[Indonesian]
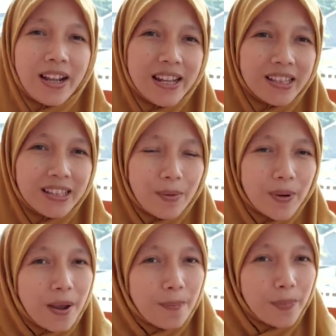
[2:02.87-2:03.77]
kalian tetap
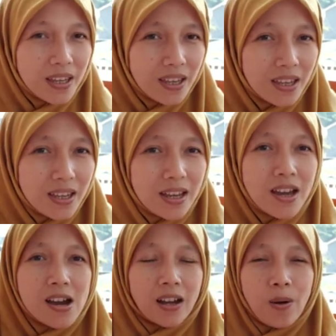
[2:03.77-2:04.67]
rapi.
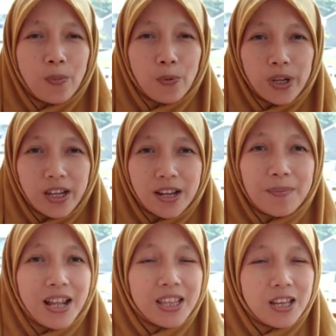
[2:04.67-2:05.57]

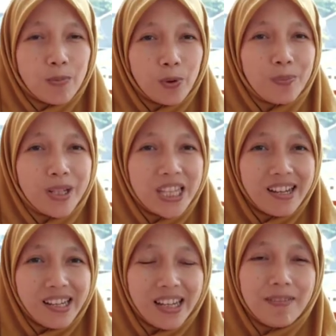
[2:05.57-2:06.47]
Kemudian belajar pun
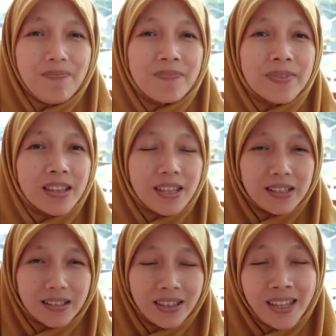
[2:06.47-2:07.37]
menjadi
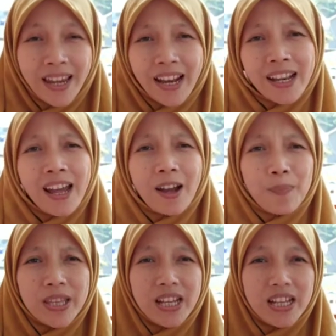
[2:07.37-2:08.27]
enak,
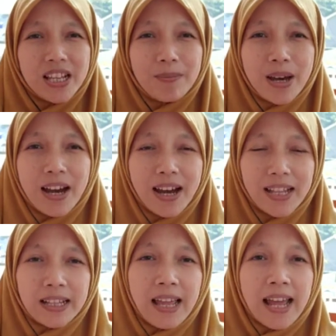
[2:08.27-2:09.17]
menjadi
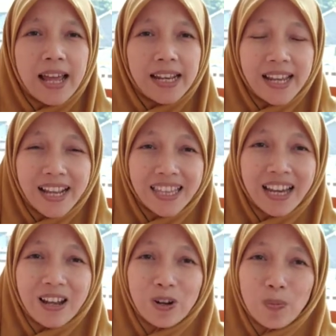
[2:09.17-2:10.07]
semangat. Nah,
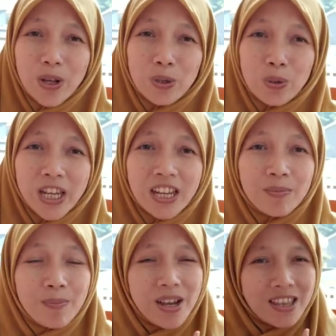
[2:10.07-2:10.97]
jangan lupa juga ya
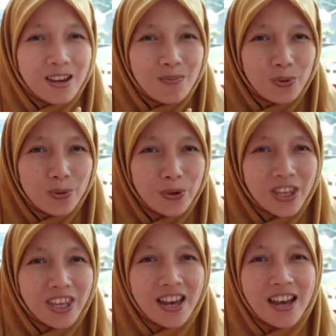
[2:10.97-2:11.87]
membaca
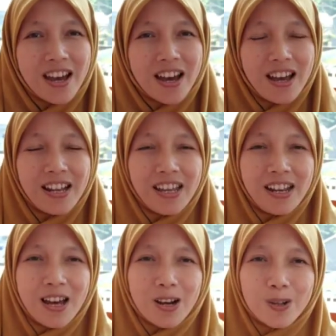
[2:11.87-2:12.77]
bukunya.
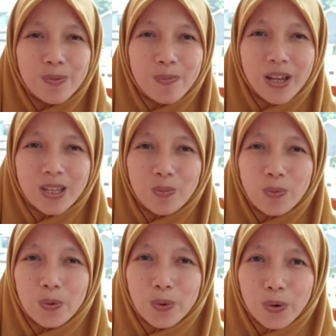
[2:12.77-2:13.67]
Kalian harus membaca
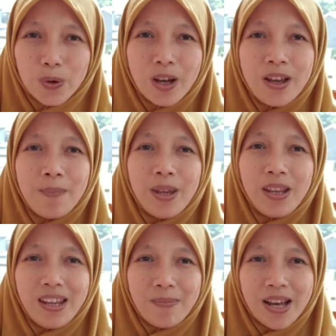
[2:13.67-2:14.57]
buku
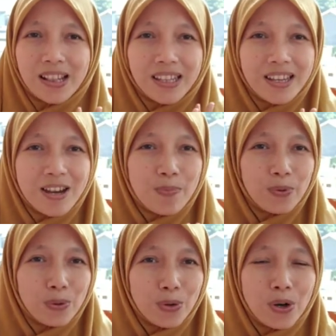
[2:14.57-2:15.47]
minimal
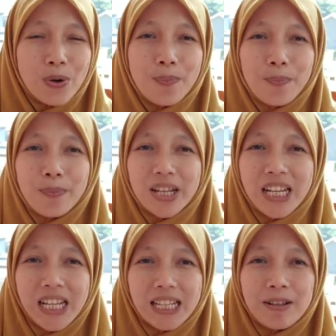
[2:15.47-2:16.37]
30
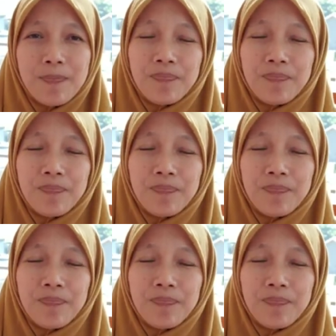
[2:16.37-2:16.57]
menit.